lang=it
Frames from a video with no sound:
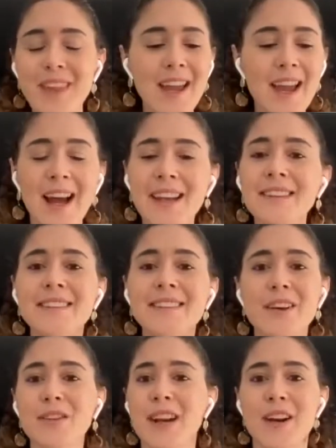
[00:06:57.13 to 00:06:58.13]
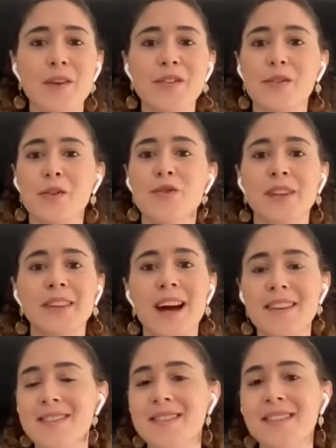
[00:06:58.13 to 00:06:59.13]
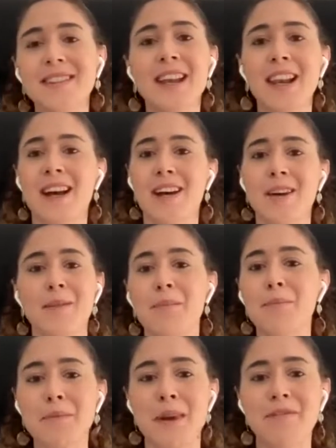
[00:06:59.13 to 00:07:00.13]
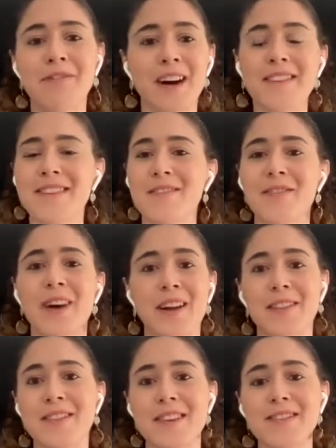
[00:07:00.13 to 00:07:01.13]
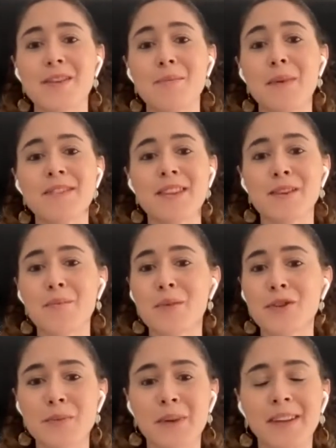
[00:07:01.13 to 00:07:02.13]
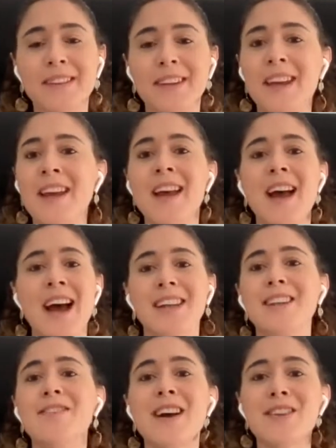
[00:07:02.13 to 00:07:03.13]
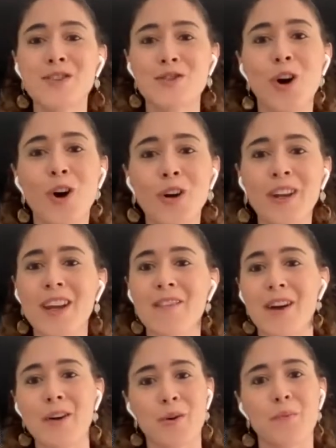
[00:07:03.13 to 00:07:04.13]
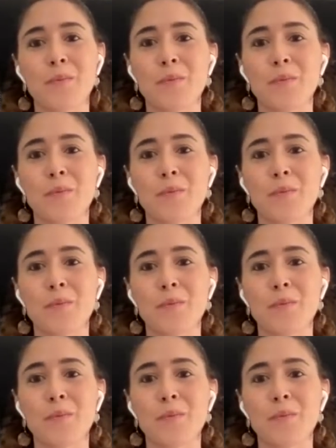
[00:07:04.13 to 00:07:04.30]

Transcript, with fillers: eh, all'interno della nostra società sin dalla eh, prima infanzia, se si pensa semplicemente ai diversi giochi che vengono